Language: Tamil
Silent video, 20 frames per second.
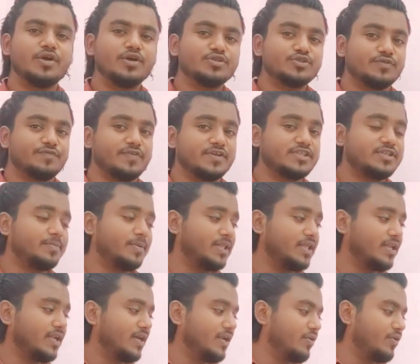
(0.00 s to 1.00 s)
ஸோ ஃபஸ்ட்டு
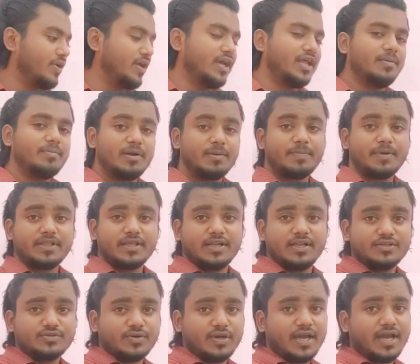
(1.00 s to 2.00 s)
பார்த்தீங்கன்னா என்னோட ஹெல்மெட் பார்த்தீங்கன்னா
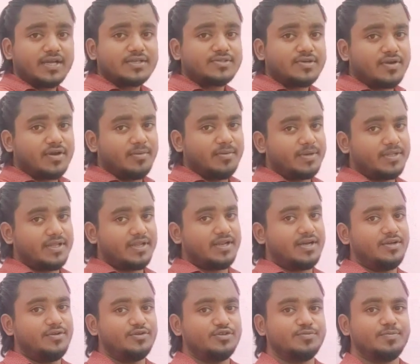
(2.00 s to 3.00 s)
ஸோ ஆக்ஸ் ஹெல்மெட் தான்
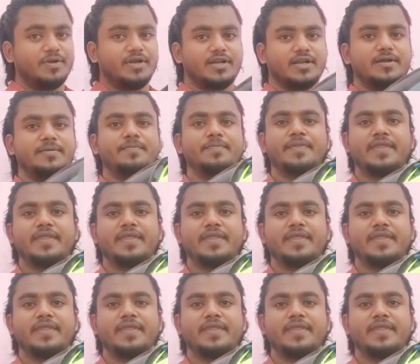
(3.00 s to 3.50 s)
நான் யூஸ் பண்ணுறேன்